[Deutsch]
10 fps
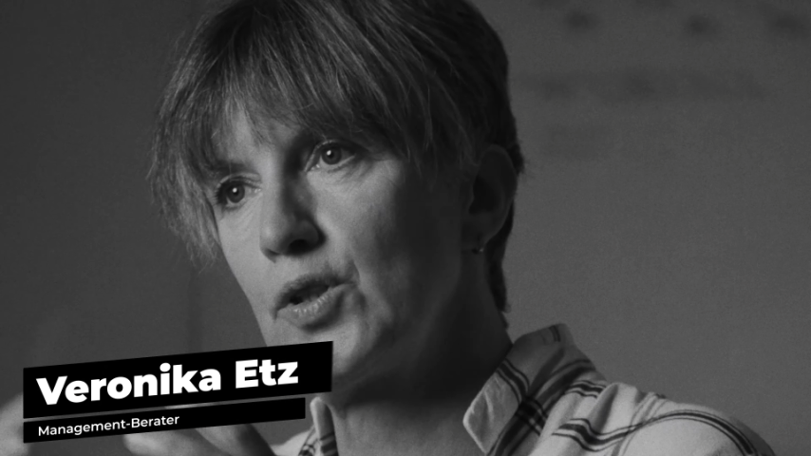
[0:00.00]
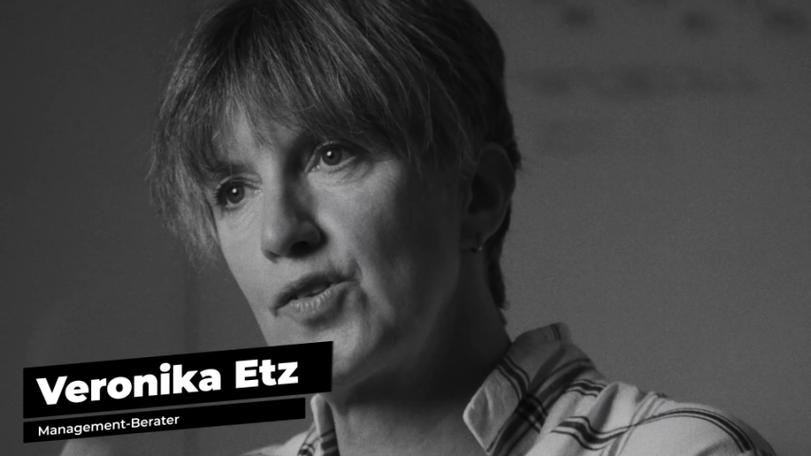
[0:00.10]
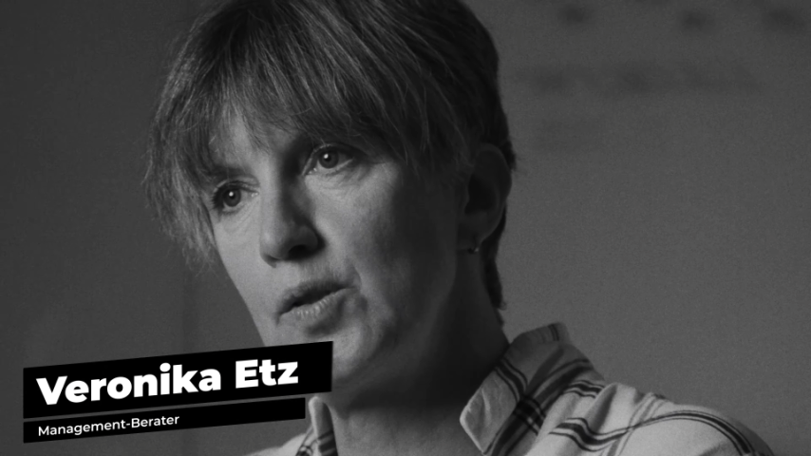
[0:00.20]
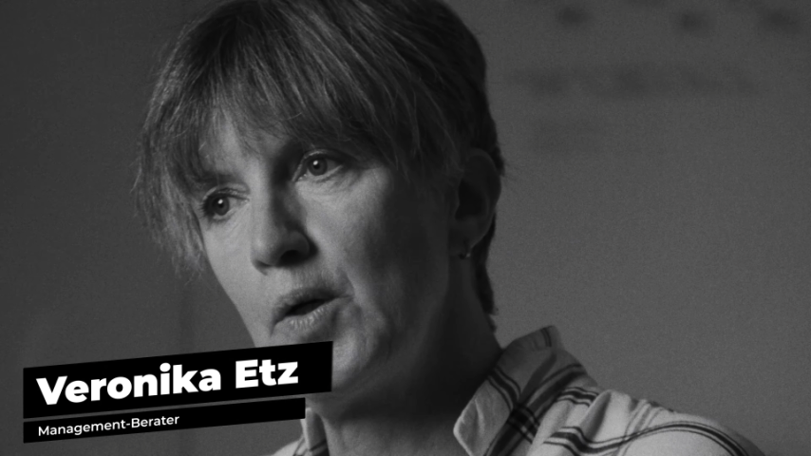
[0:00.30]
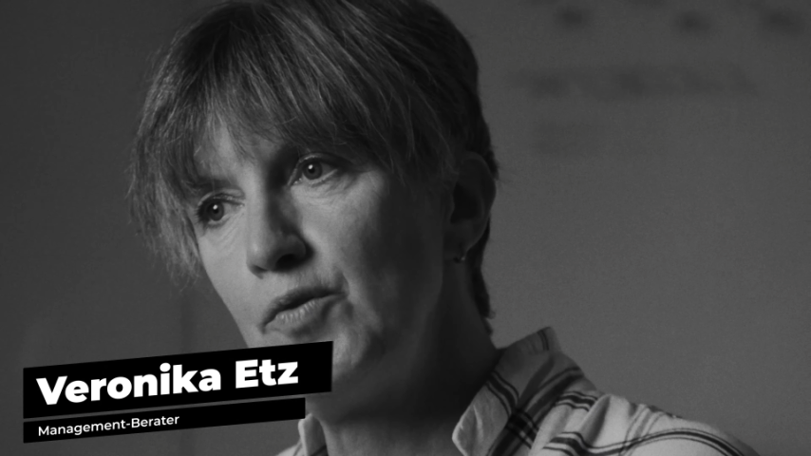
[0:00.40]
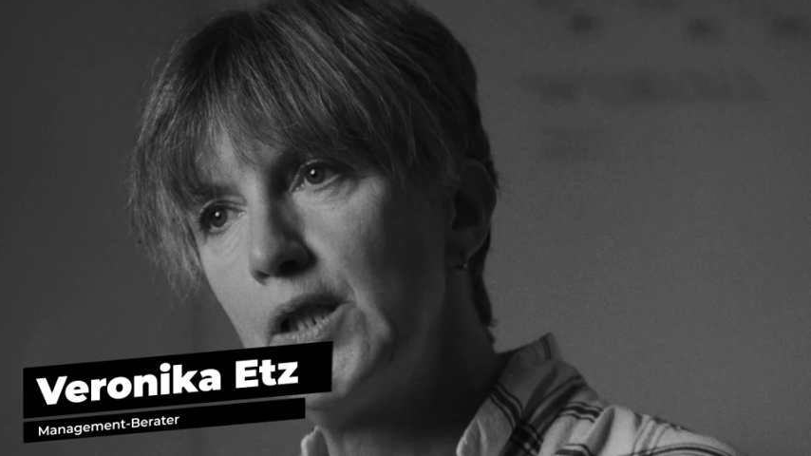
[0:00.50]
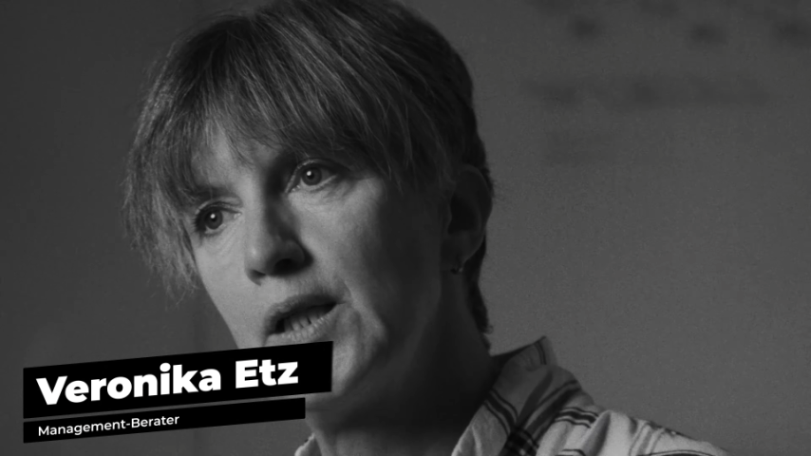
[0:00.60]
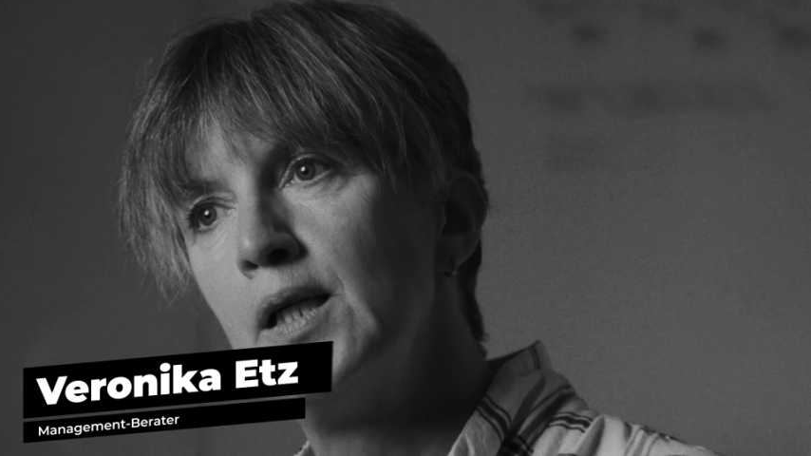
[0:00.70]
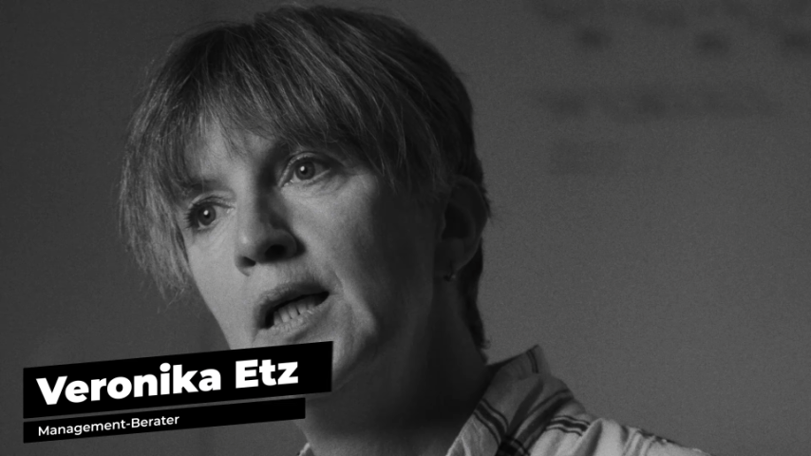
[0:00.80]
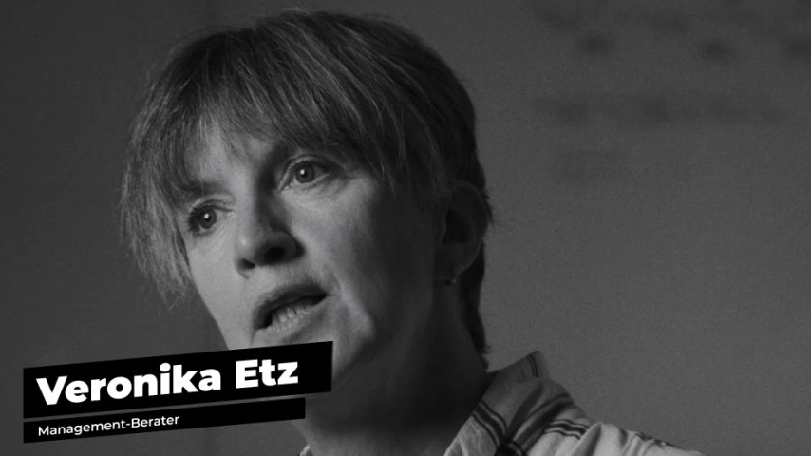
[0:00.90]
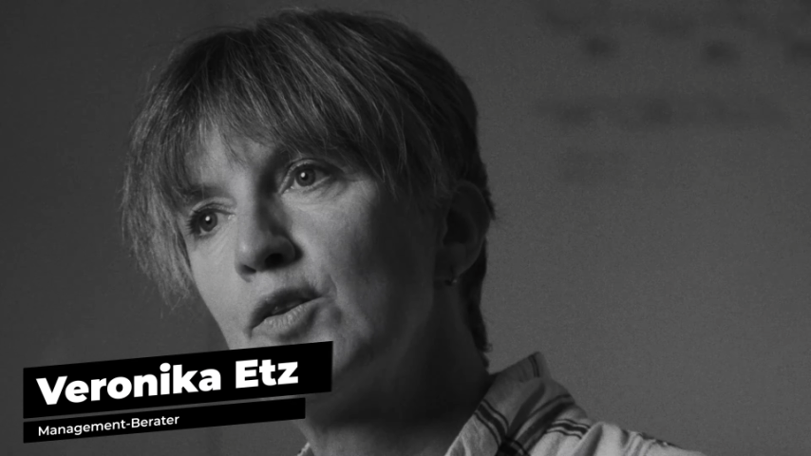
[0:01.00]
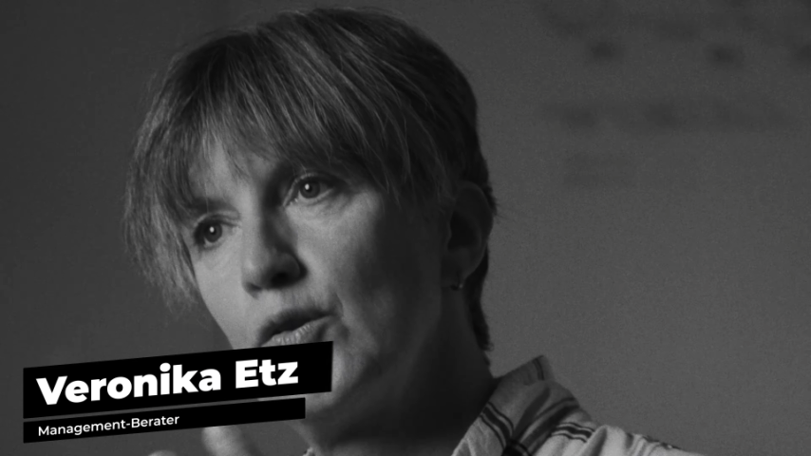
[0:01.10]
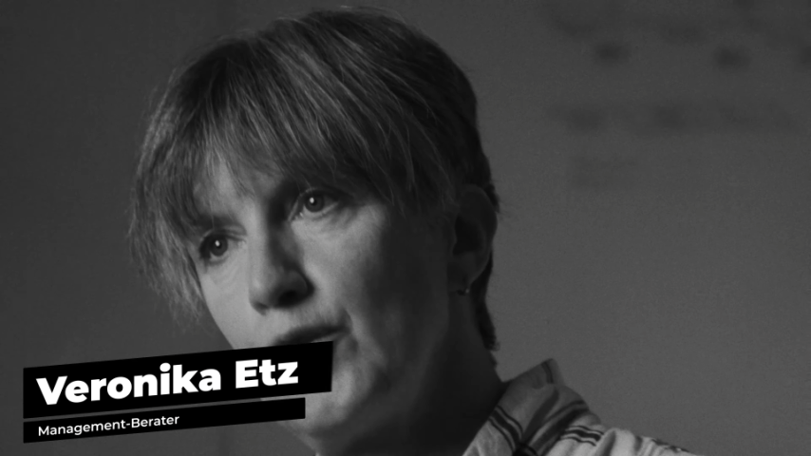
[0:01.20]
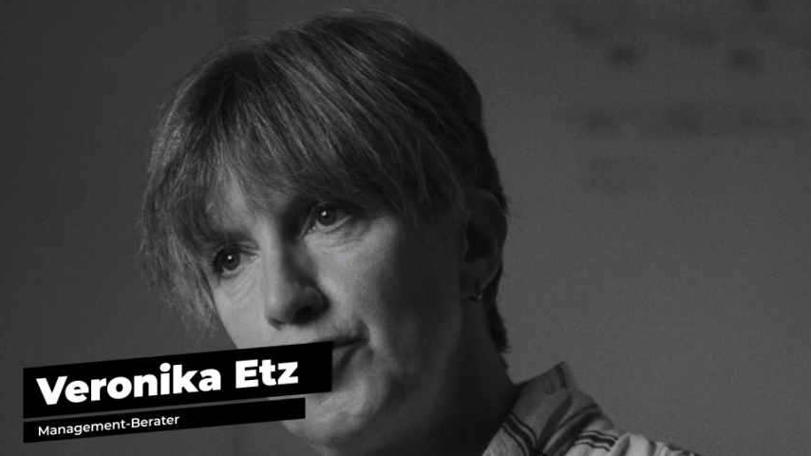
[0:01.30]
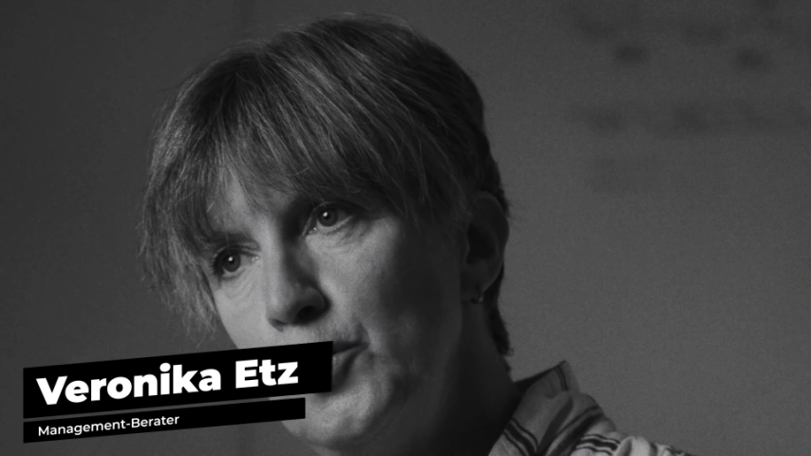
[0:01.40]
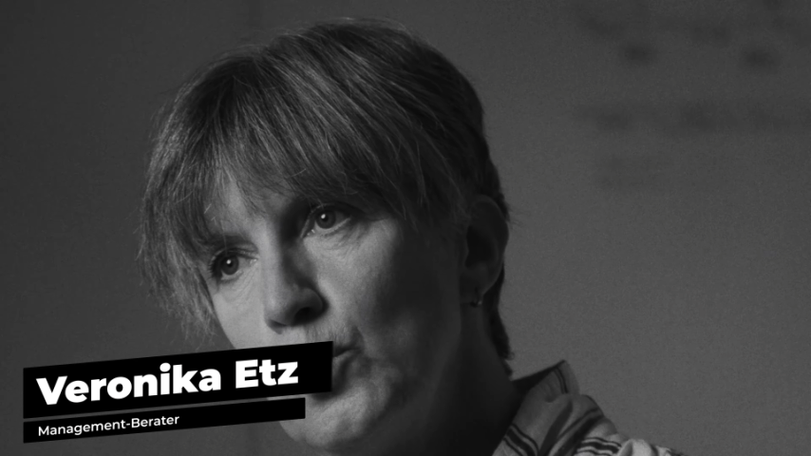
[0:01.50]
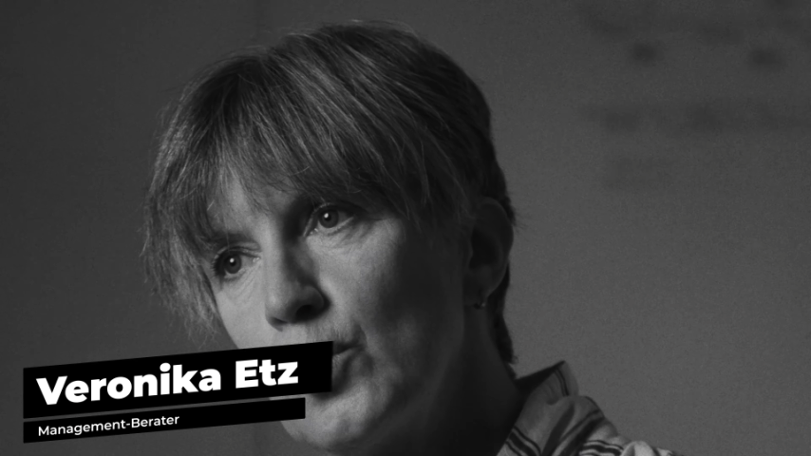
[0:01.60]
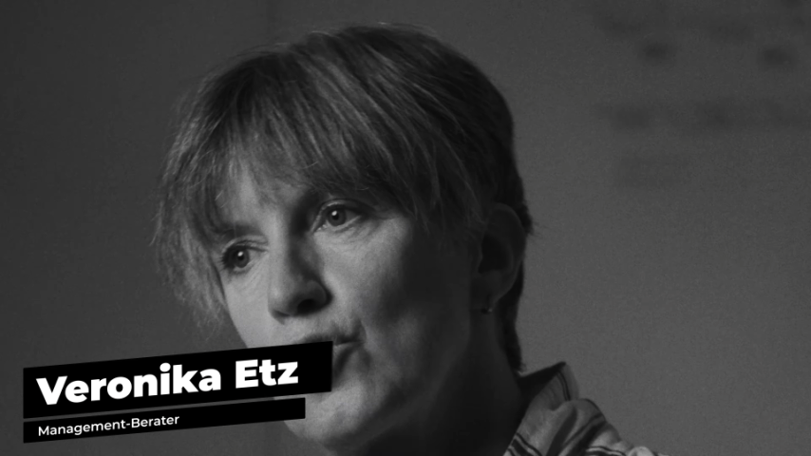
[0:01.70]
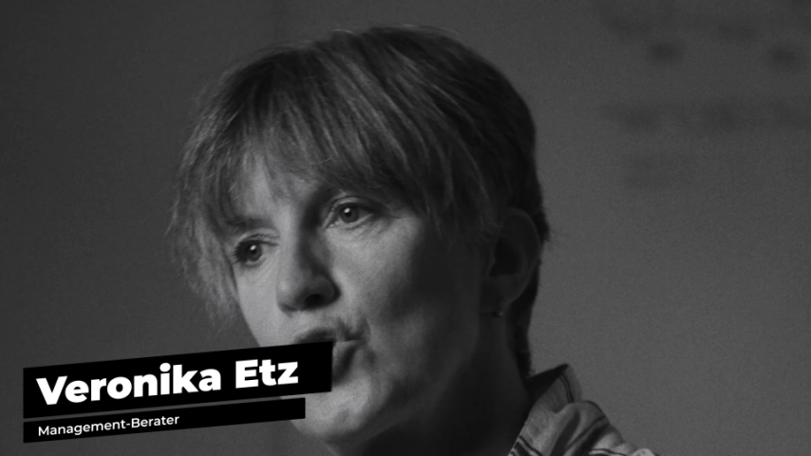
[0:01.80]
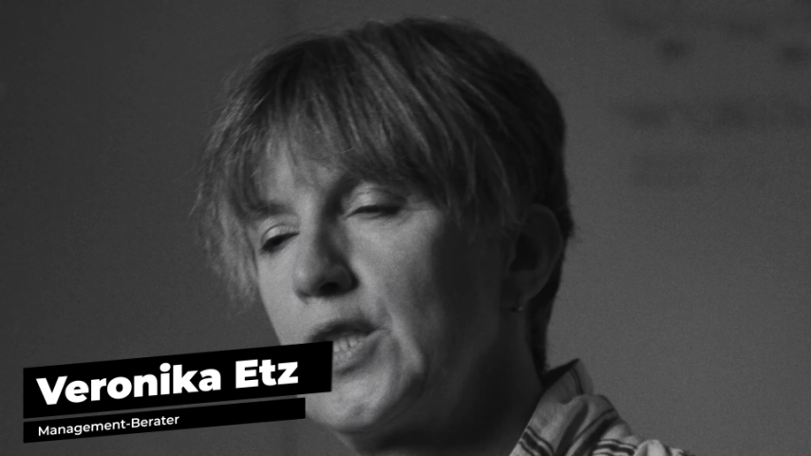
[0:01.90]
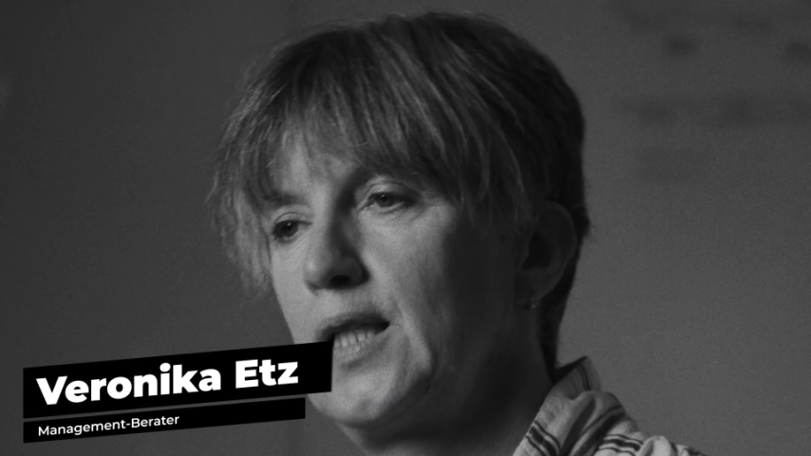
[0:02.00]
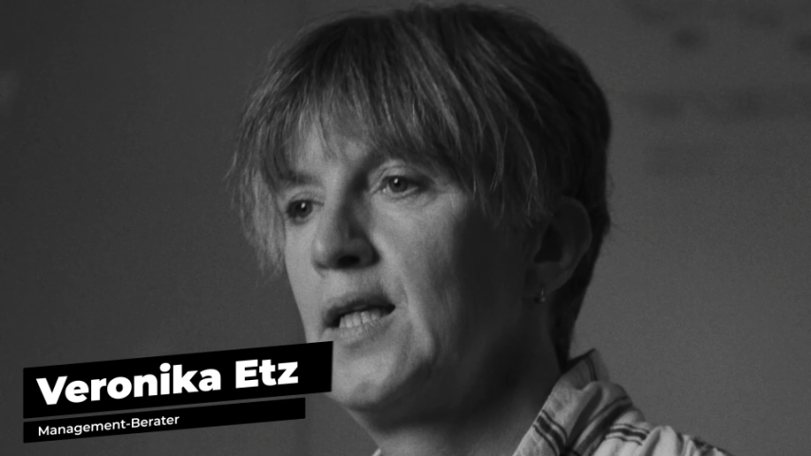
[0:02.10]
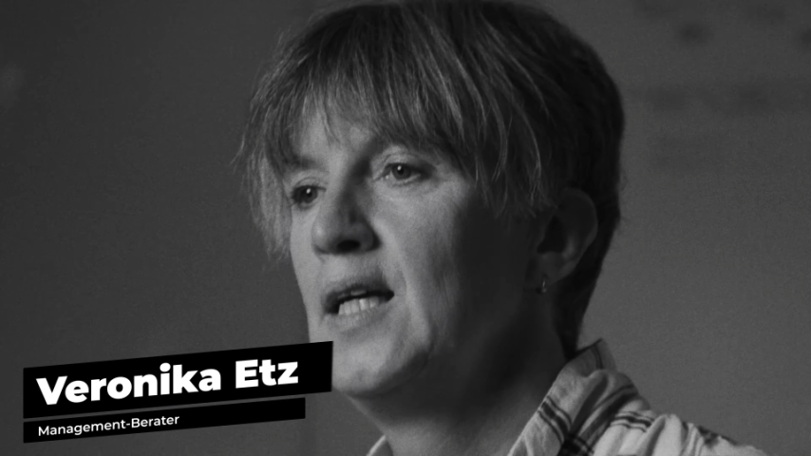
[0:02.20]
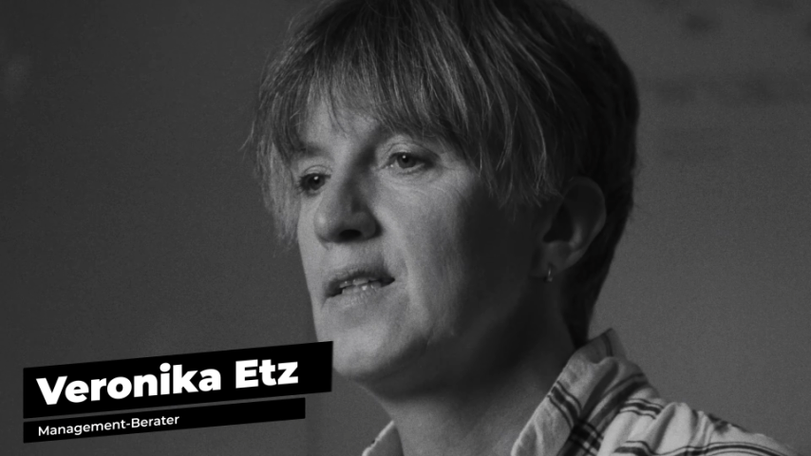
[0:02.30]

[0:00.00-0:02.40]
und das immer wieder zur Verfügung zu stellen.